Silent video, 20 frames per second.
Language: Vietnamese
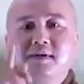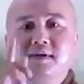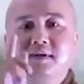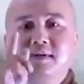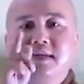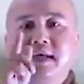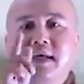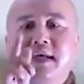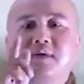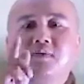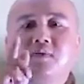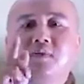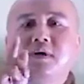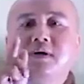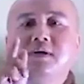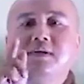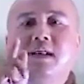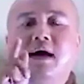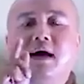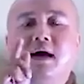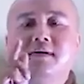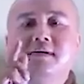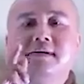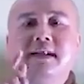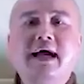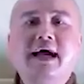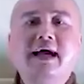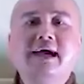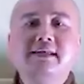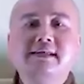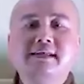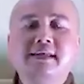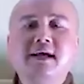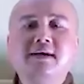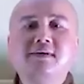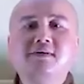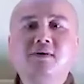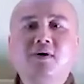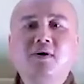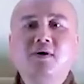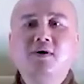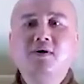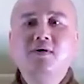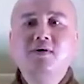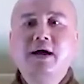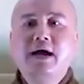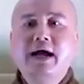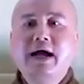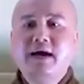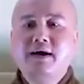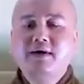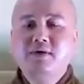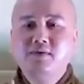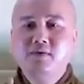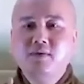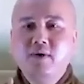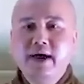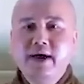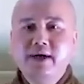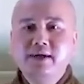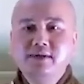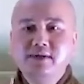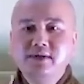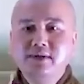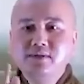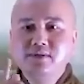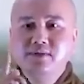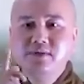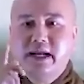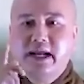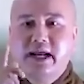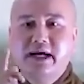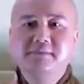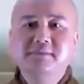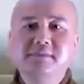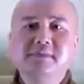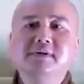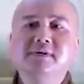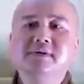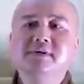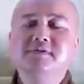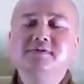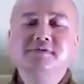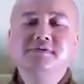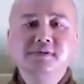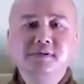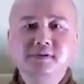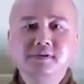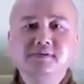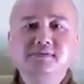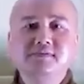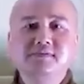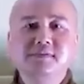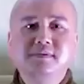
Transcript: sen quý nở đài giác ngộ, hào quang chiếu rạng mười phương,